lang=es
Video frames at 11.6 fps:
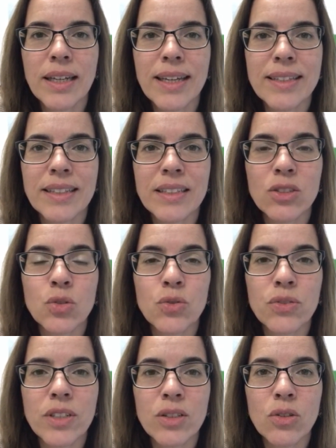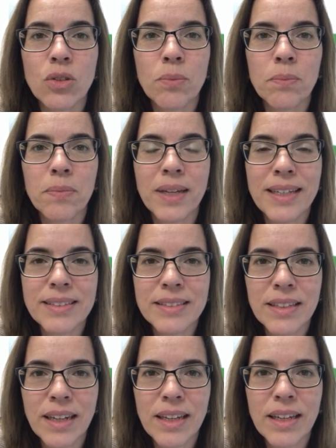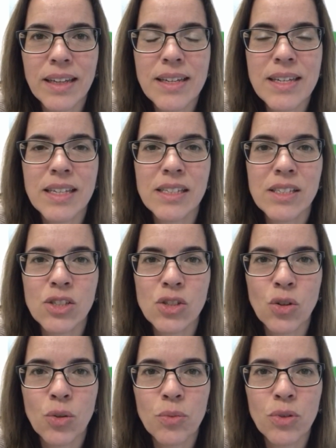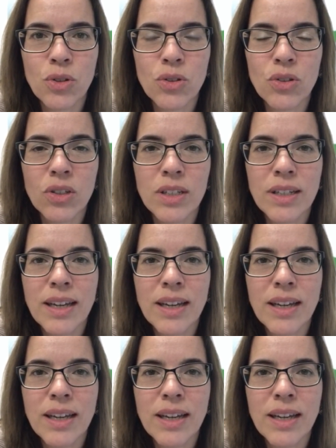están sufriendo estrés, insomnio,